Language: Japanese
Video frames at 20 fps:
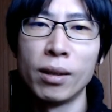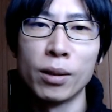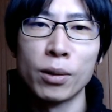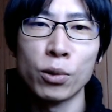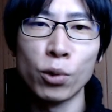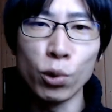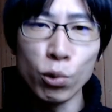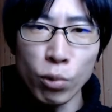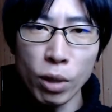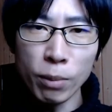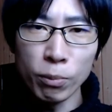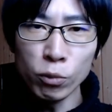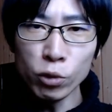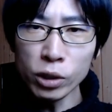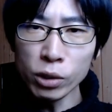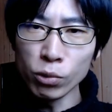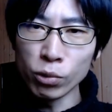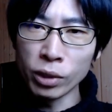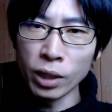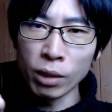それはむ
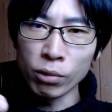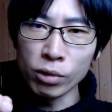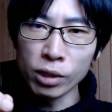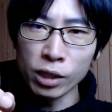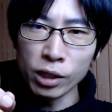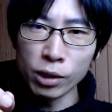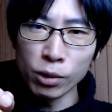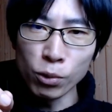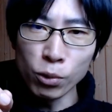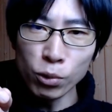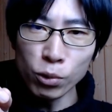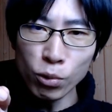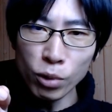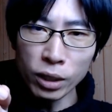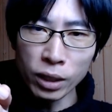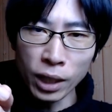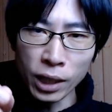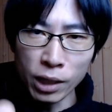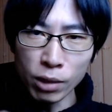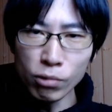しろ逆に仕事が
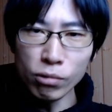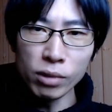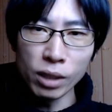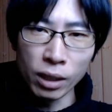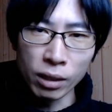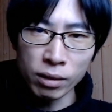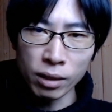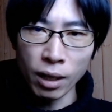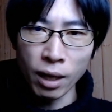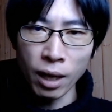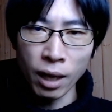できるんじゃないですか。